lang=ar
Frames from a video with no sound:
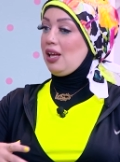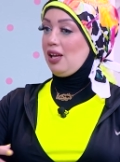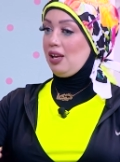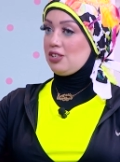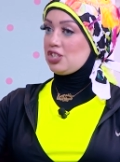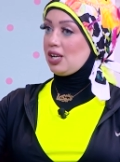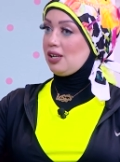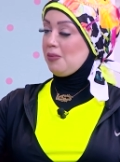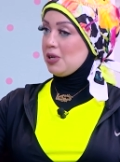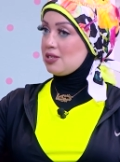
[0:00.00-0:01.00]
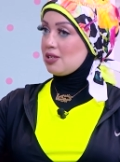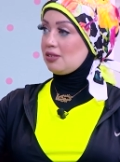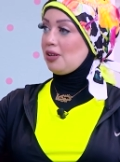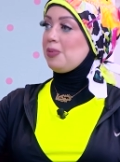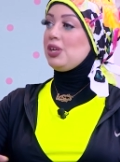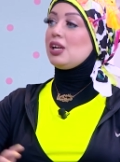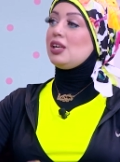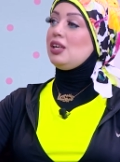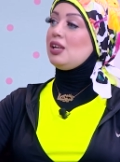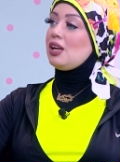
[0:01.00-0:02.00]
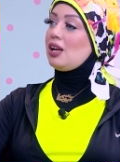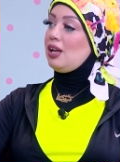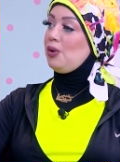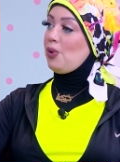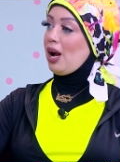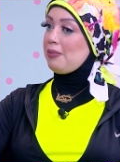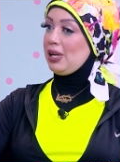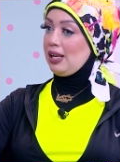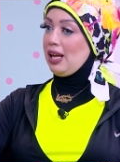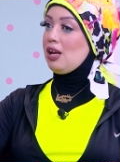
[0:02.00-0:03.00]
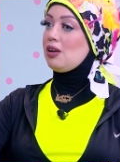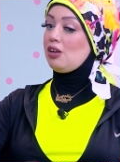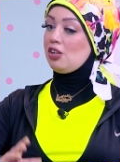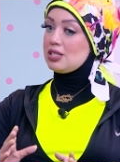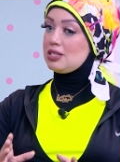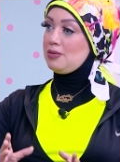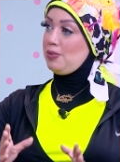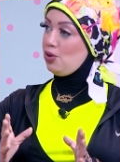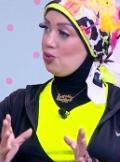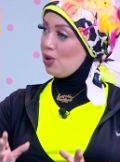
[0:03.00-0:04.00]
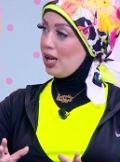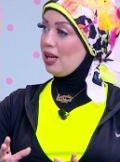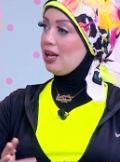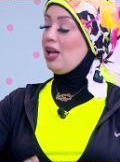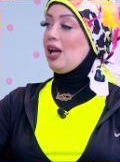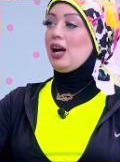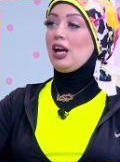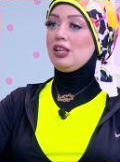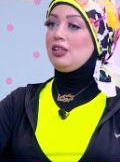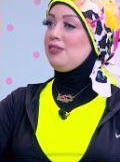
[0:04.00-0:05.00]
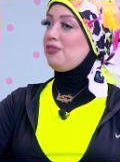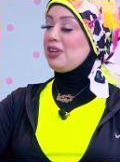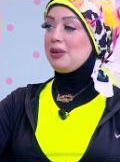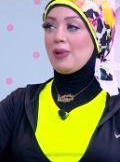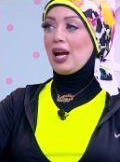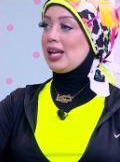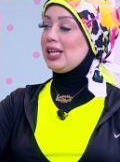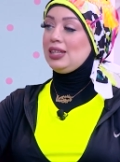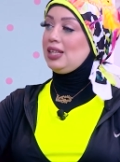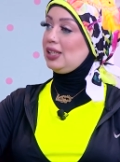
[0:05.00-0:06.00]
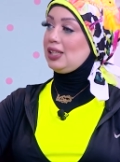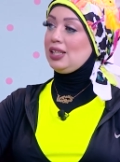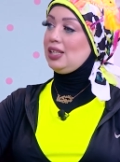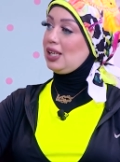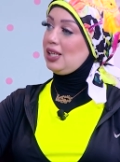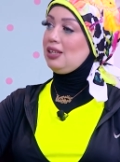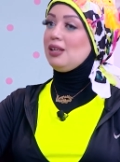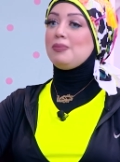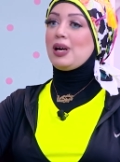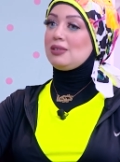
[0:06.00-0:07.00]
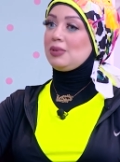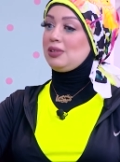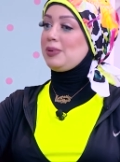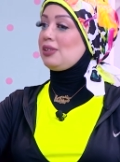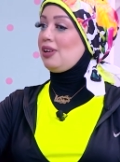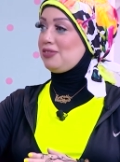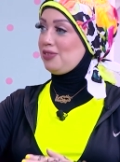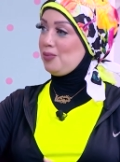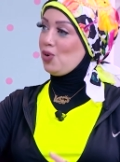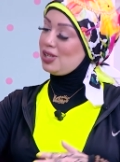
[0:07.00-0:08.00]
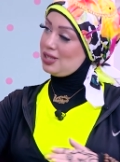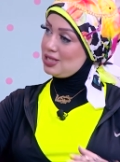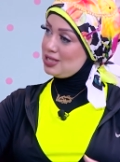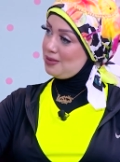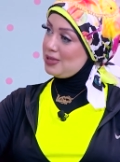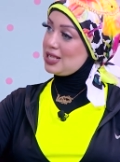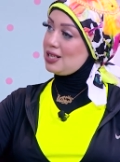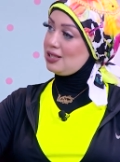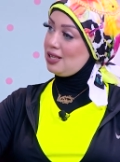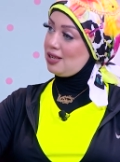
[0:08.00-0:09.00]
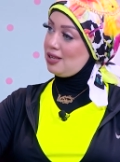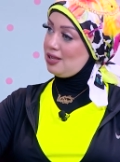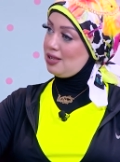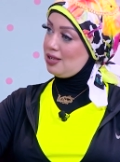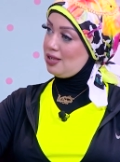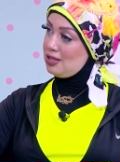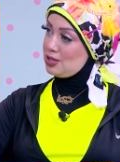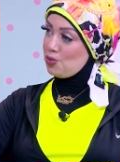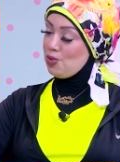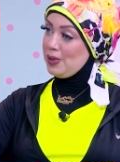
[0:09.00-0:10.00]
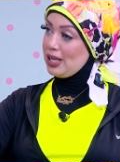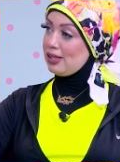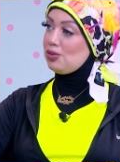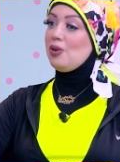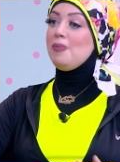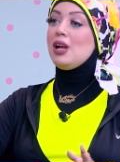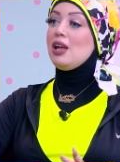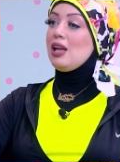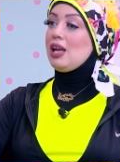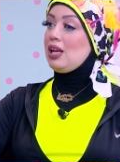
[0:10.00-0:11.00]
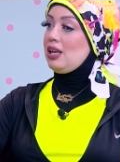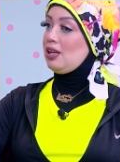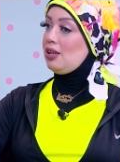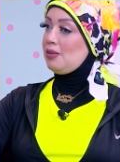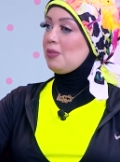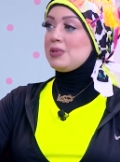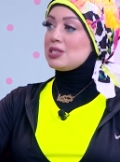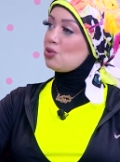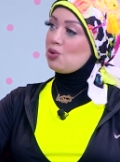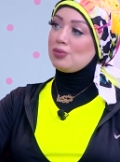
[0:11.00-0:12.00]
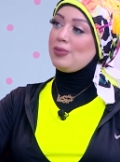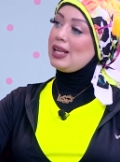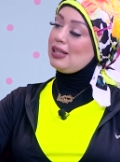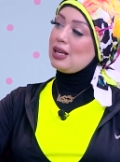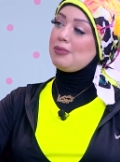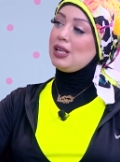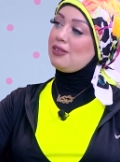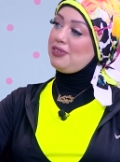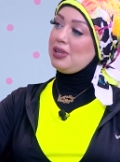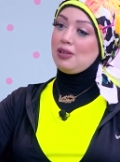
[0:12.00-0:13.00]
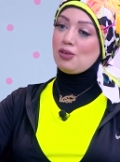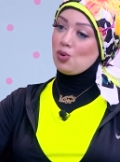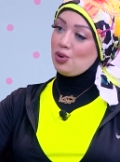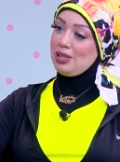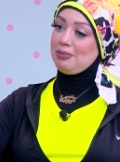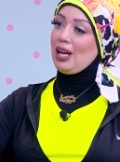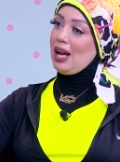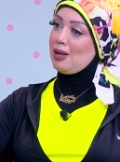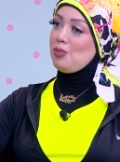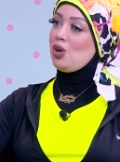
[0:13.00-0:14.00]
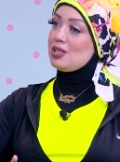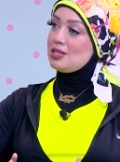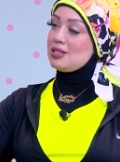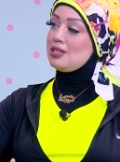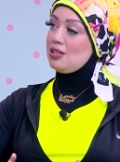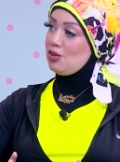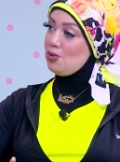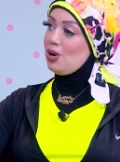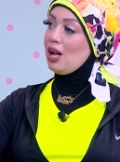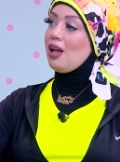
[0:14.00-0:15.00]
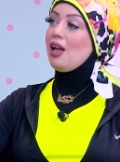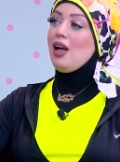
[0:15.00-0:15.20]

آه، شكل منظر طبيعي آه، وعملناه خاص باليوجا هيفرق معاه جدا جدا جدا بعد ما طبعا الاطفال ممكن تنزل مثلا السكول بتاعتهم آه، الماميز تقعد بقى تعمل في الركن بتاعها المخصص لليوجا